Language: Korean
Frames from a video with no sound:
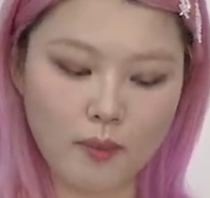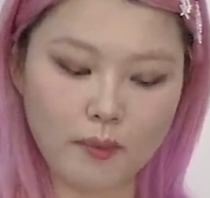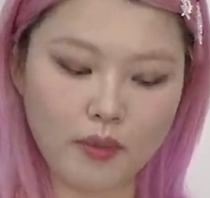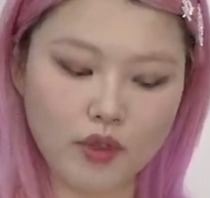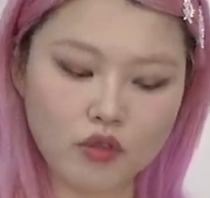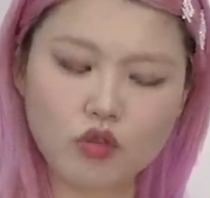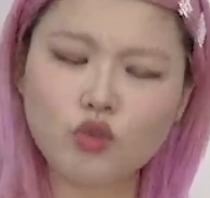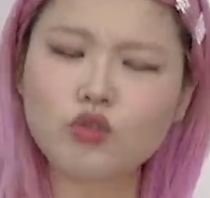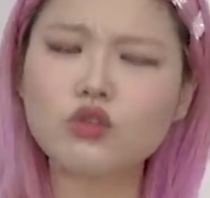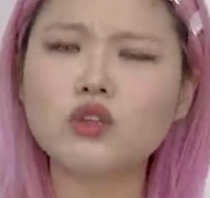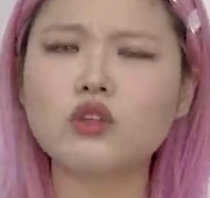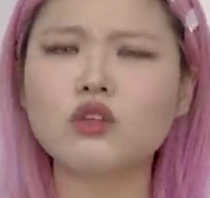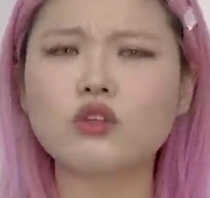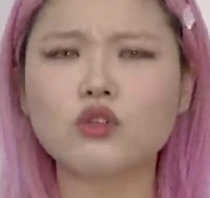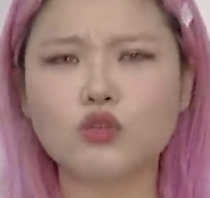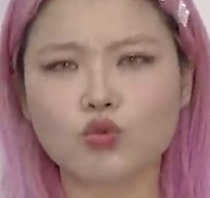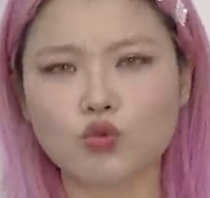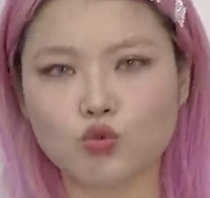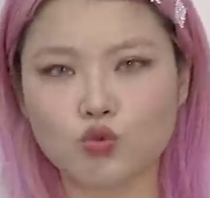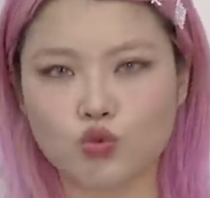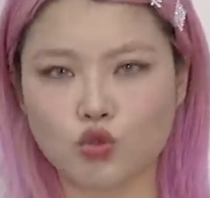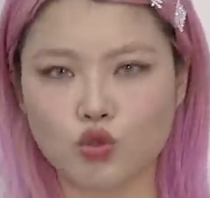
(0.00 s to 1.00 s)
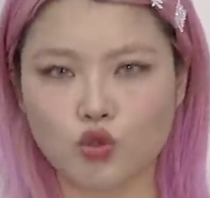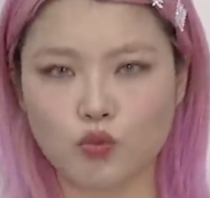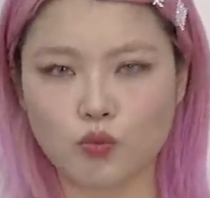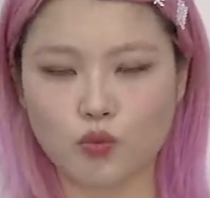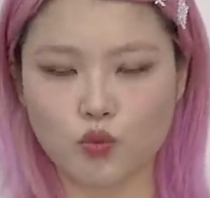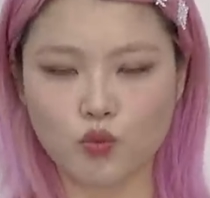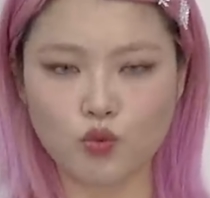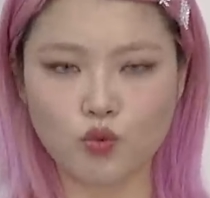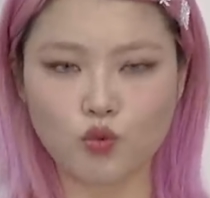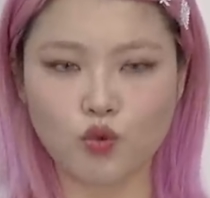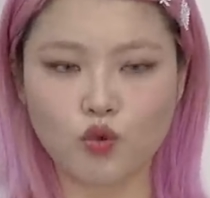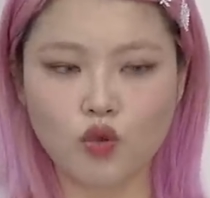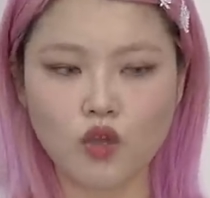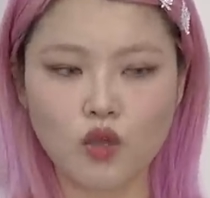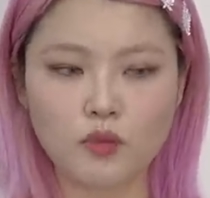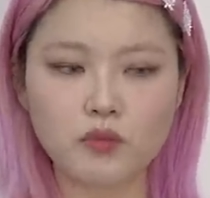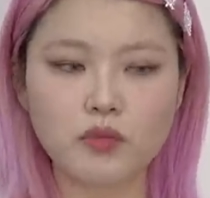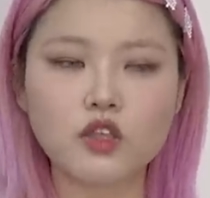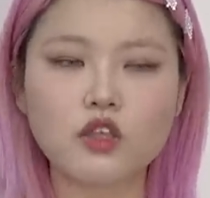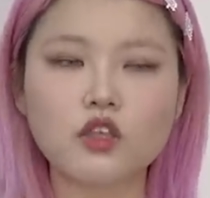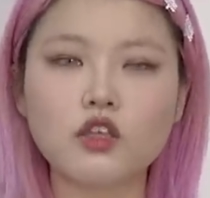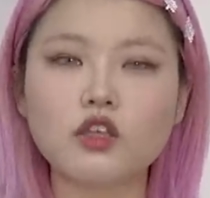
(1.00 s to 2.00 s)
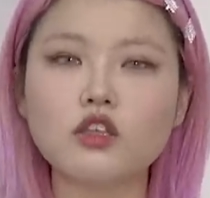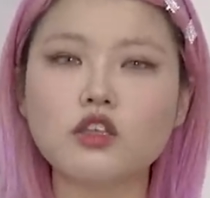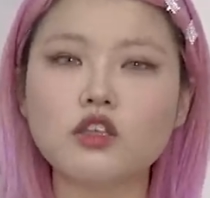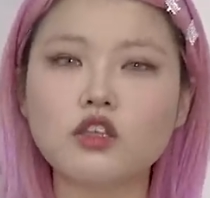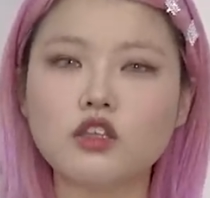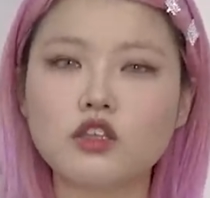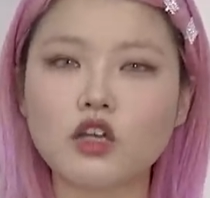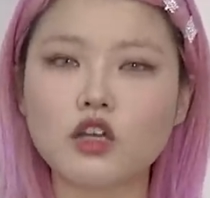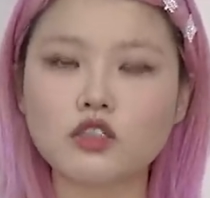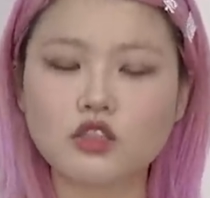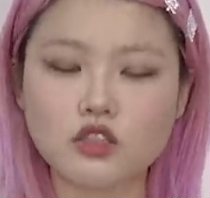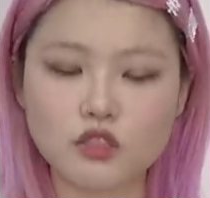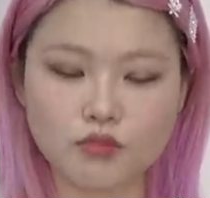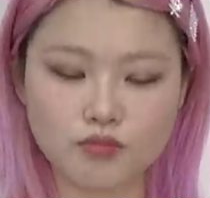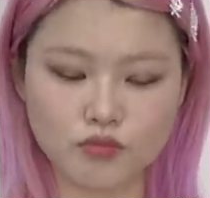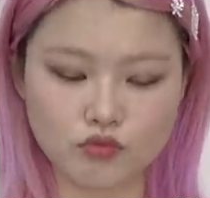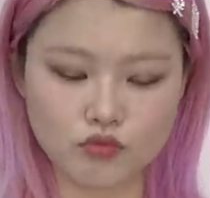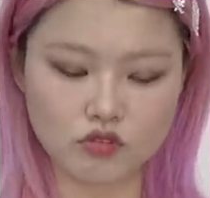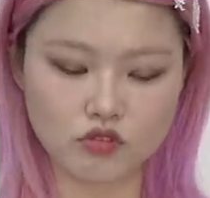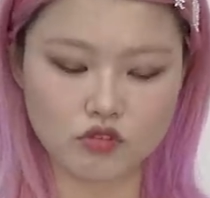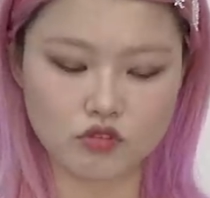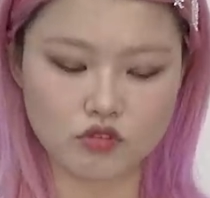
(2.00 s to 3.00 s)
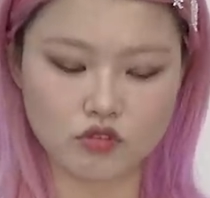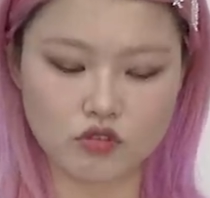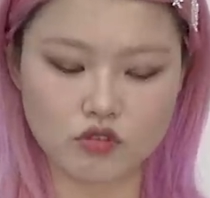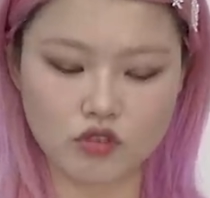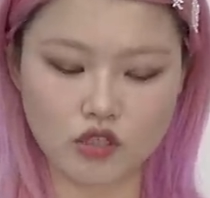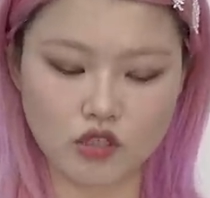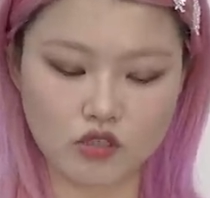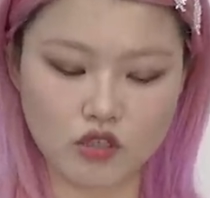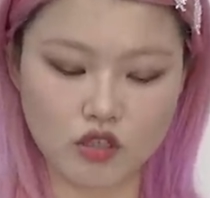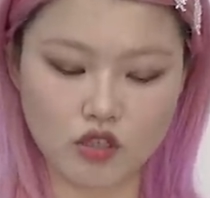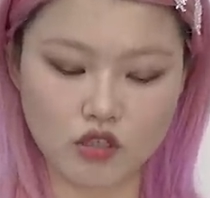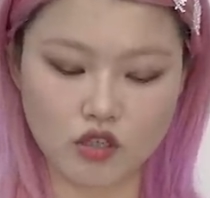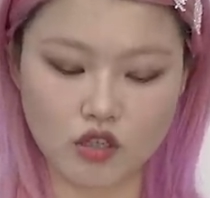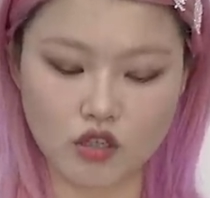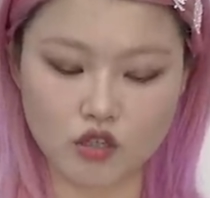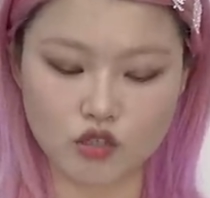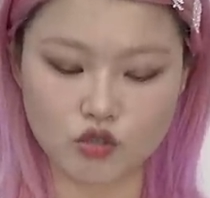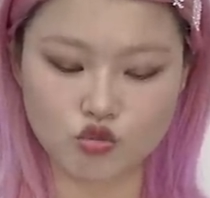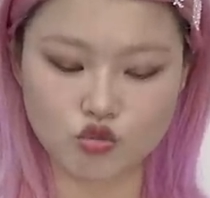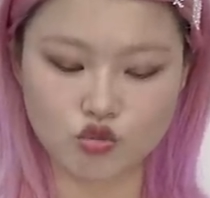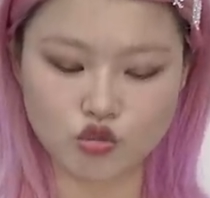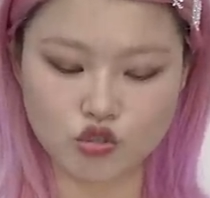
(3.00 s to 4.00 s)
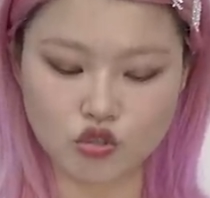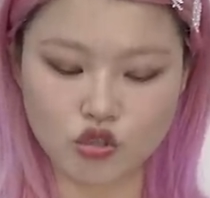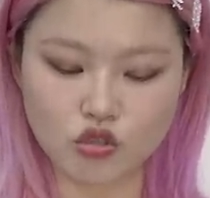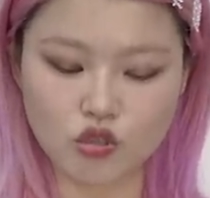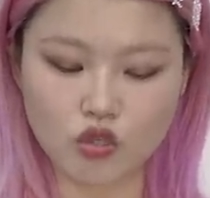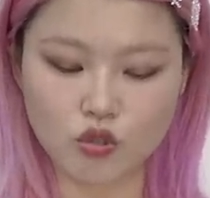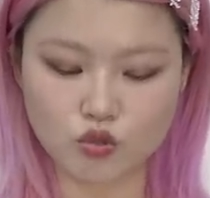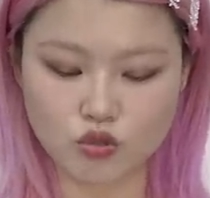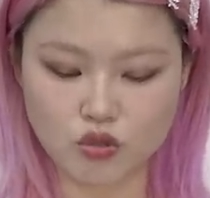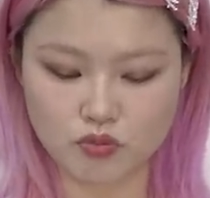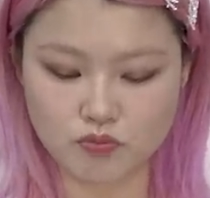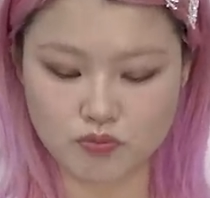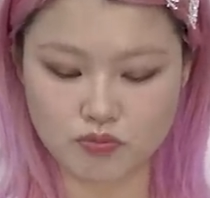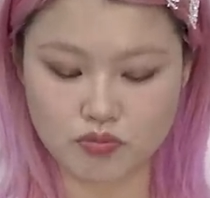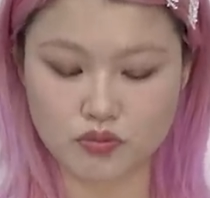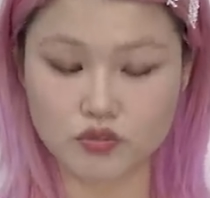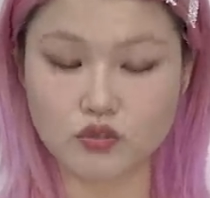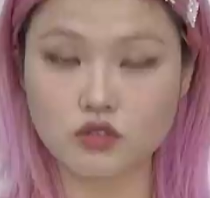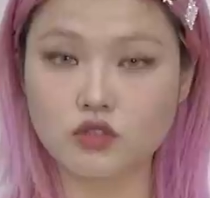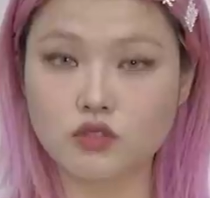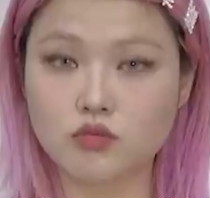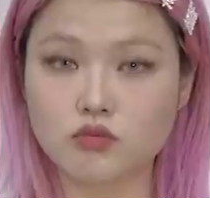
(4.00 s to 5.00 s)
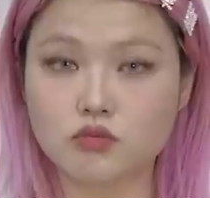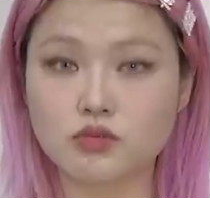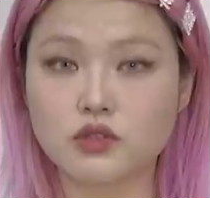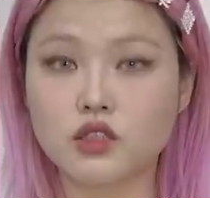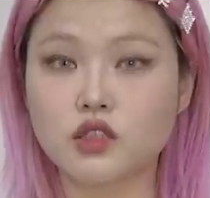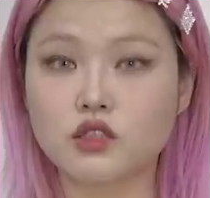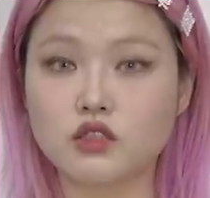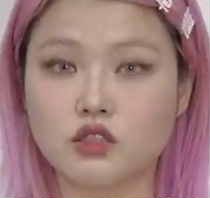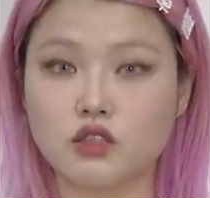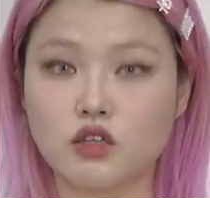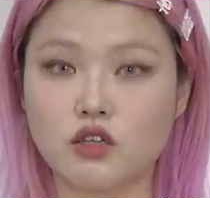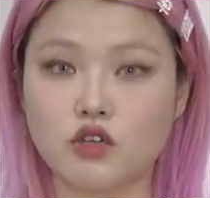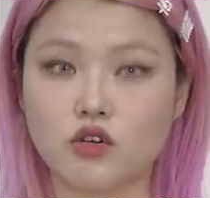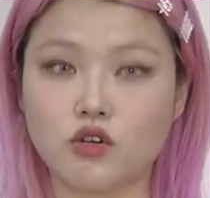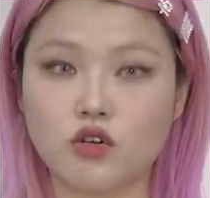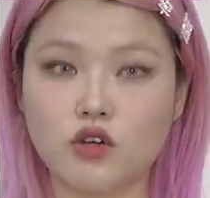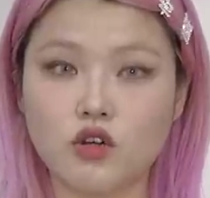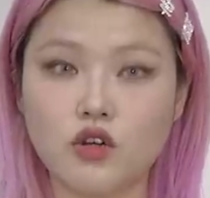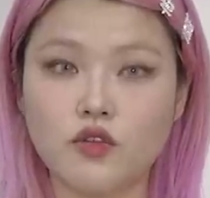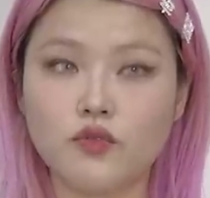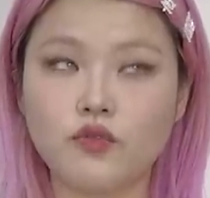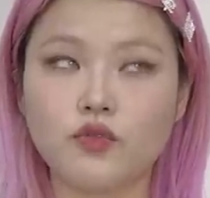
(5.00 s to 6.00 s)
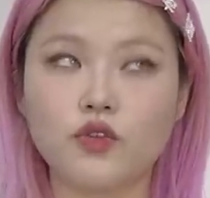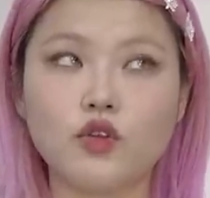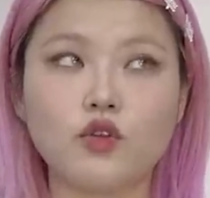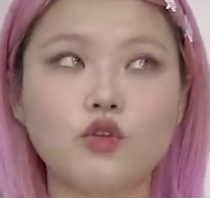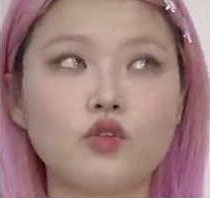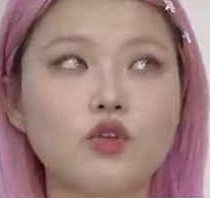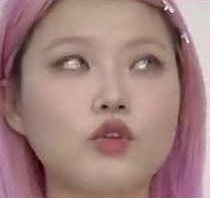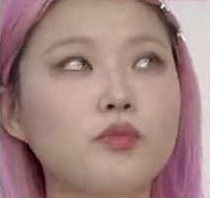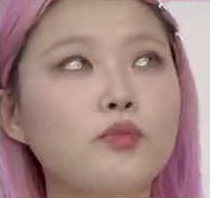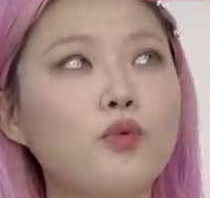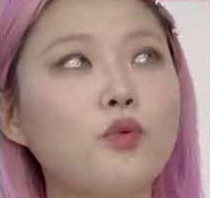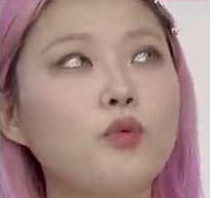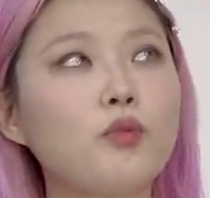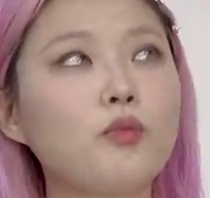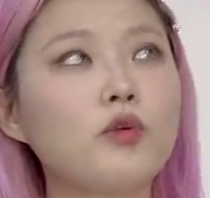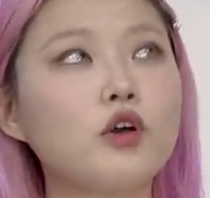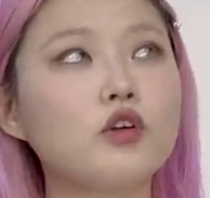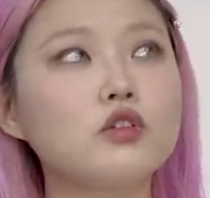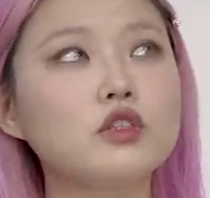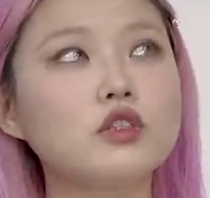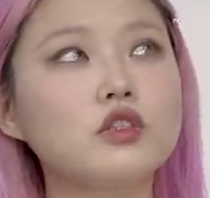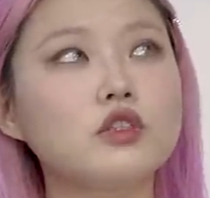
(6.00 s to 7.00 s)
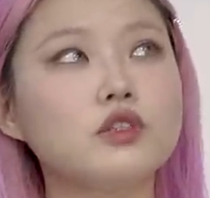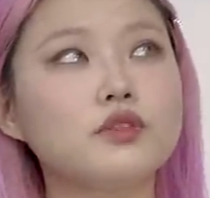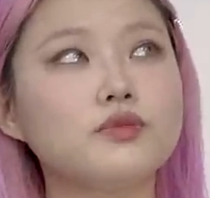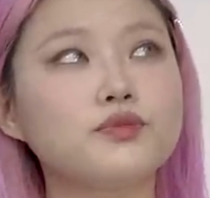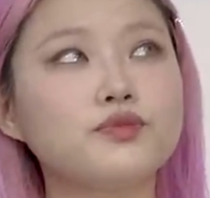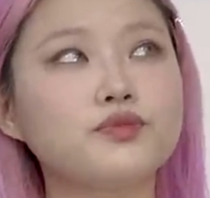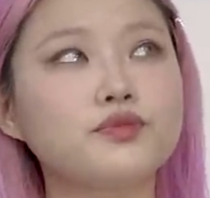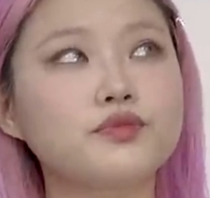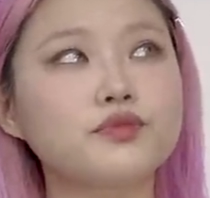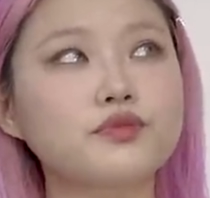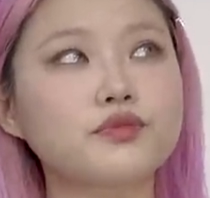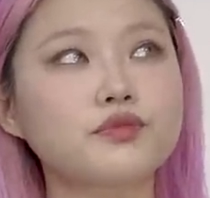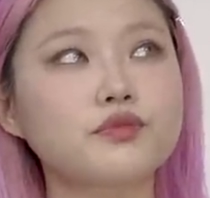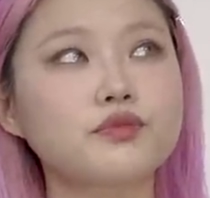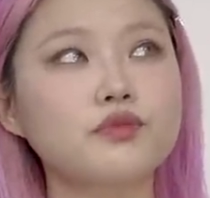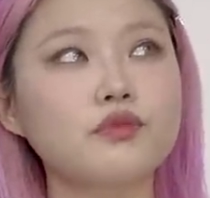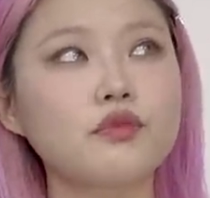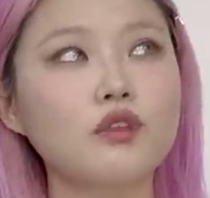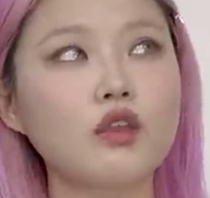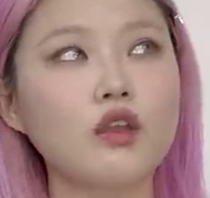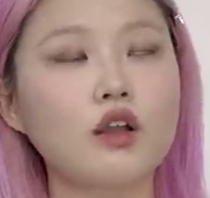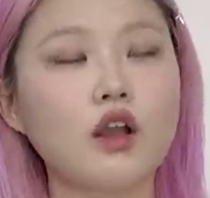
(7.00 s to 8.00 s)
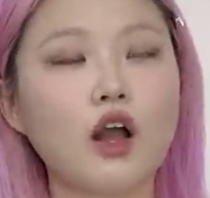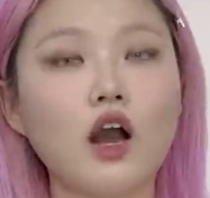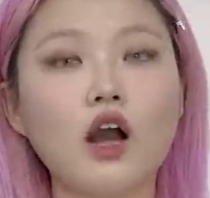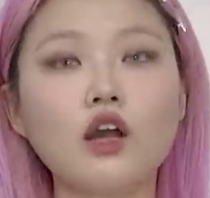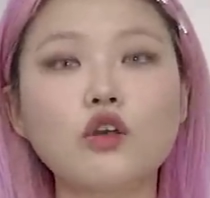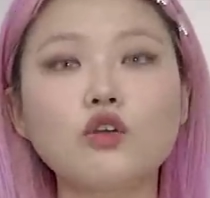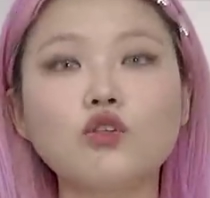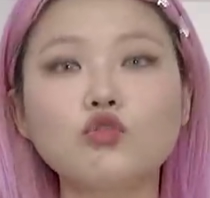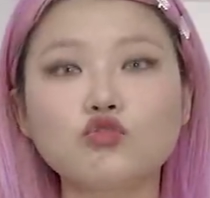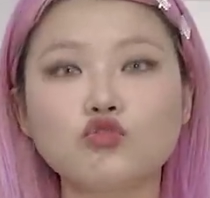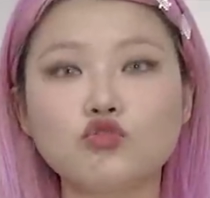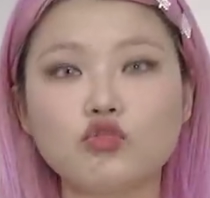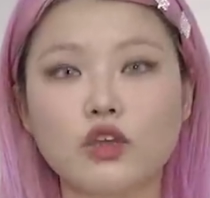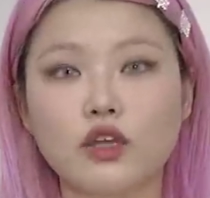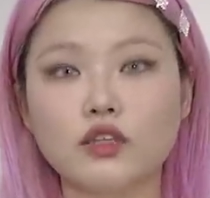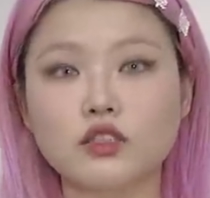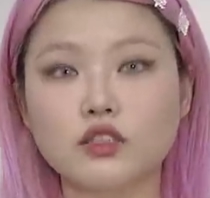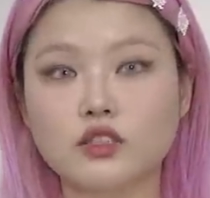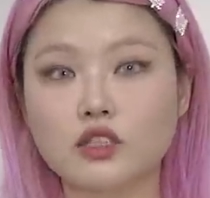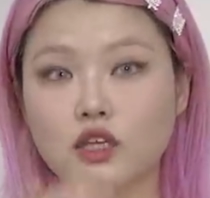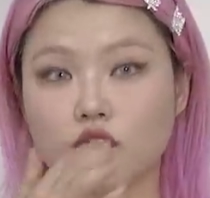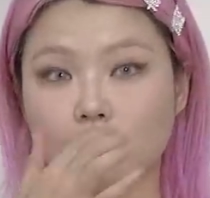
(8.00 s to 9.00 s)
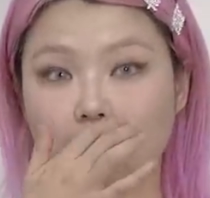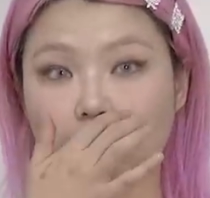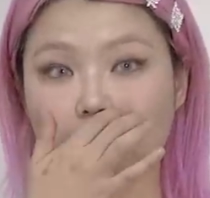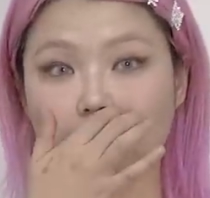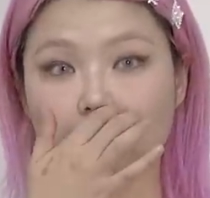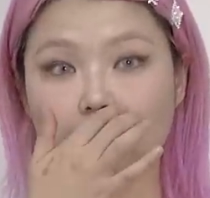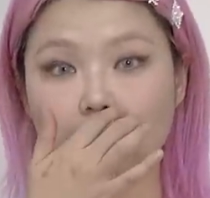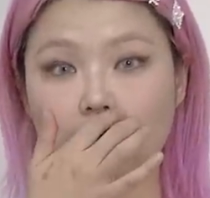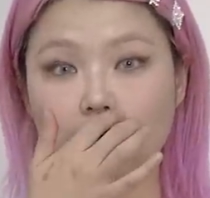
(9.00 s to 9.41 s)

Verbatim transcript: 패턴 있는 것도 귀엽고 비키니 사실 분들한테 되게 추천하고 싶은 브랜드예요. 여기 보면은 가격도 괜찮아.